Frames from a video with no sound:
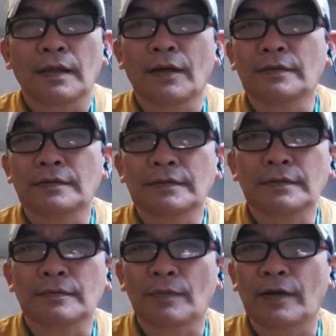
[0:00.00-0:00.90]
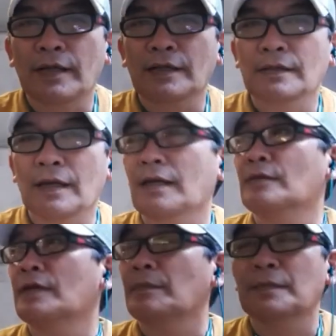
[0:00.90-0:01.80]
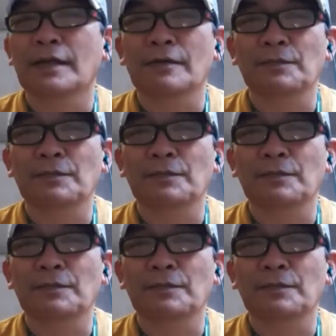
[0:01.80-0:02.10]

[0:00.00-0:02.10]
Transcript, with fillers: Yun, good morning. Ay, good afternoon.